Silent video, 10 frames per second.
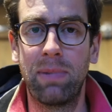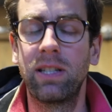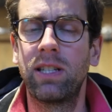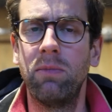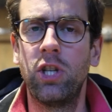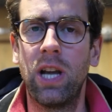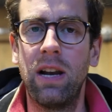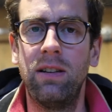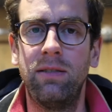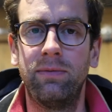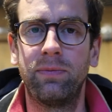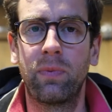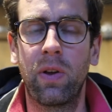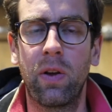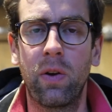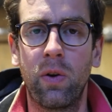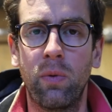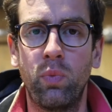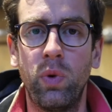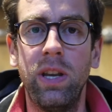place Saint-Michel,
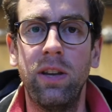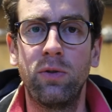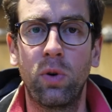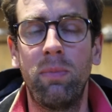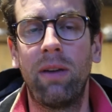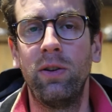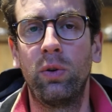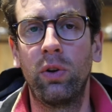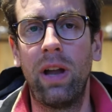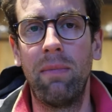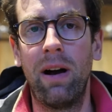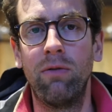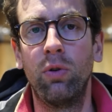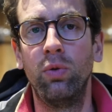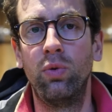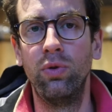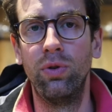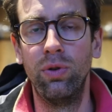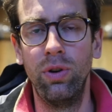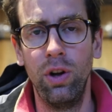puis sur le paris de Notre-Dame avant du coup
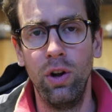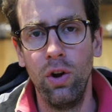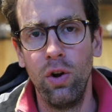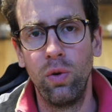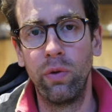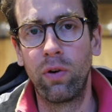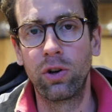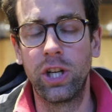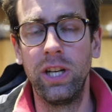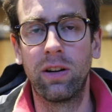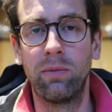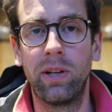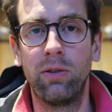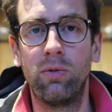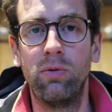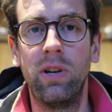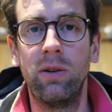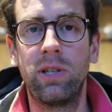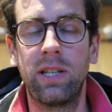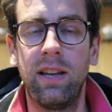de, franchir eh ben, du les
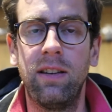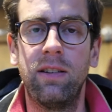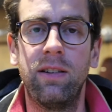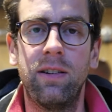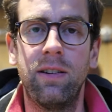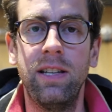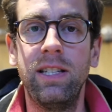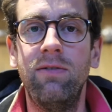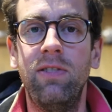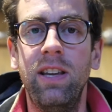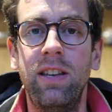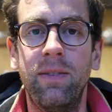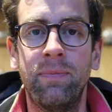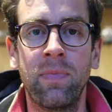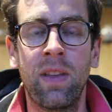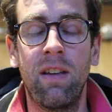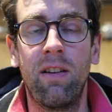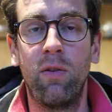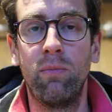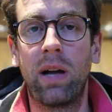Hauts-de-Seine, les Yvelines,
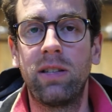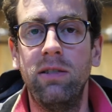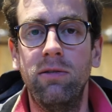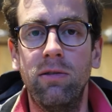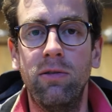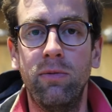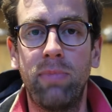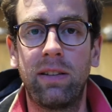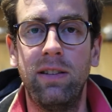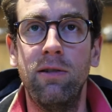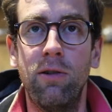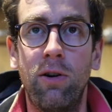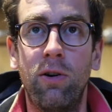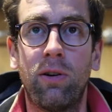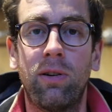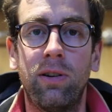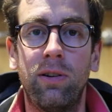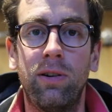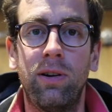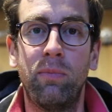une partie de, l'Eure,
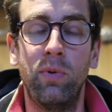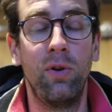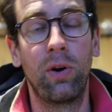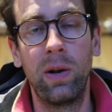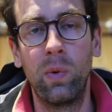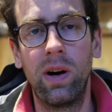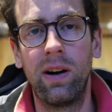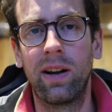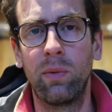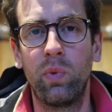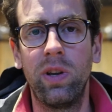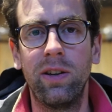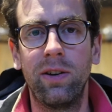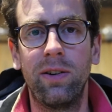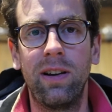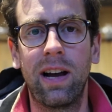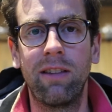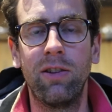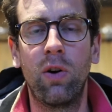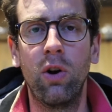un peu d'Eure-et-Loire et puis
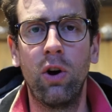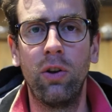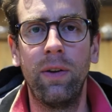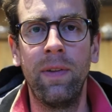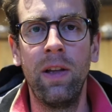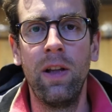l'arrivée dans l'Orne